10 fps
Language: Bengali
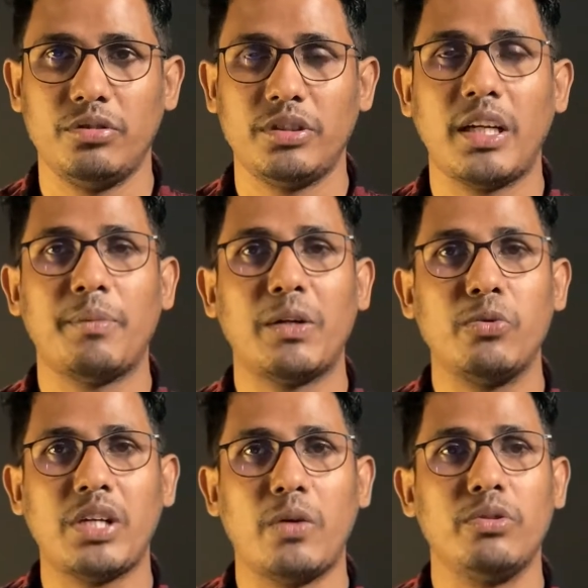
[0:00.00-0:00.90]
যারা মানুষ
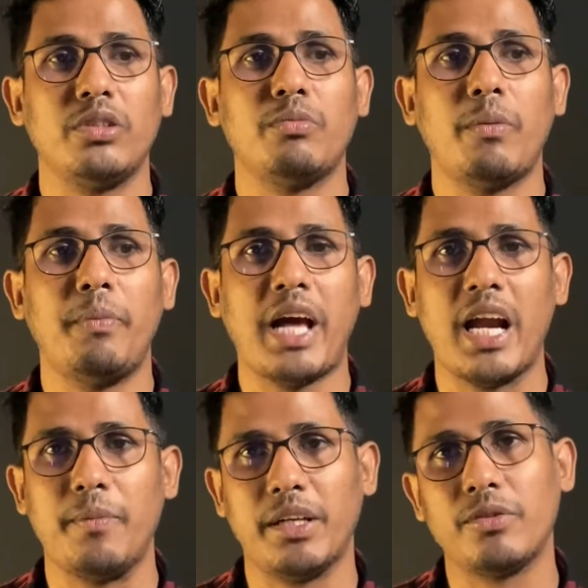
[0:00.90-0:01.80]
জানুক যে তোমার
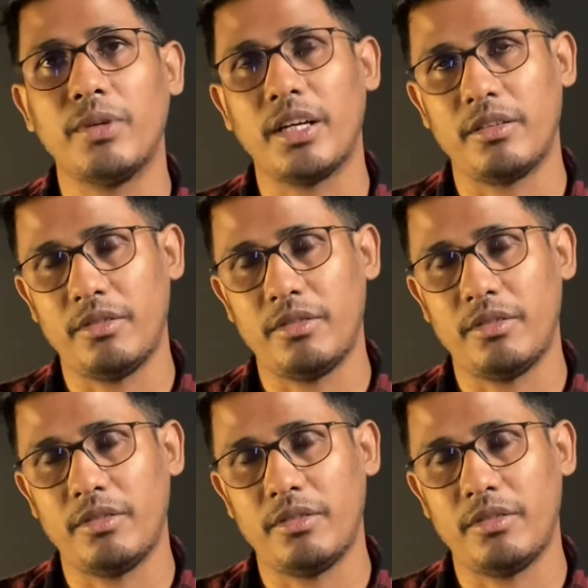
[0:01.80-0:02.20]
ব্র্যান্ড বা তোমার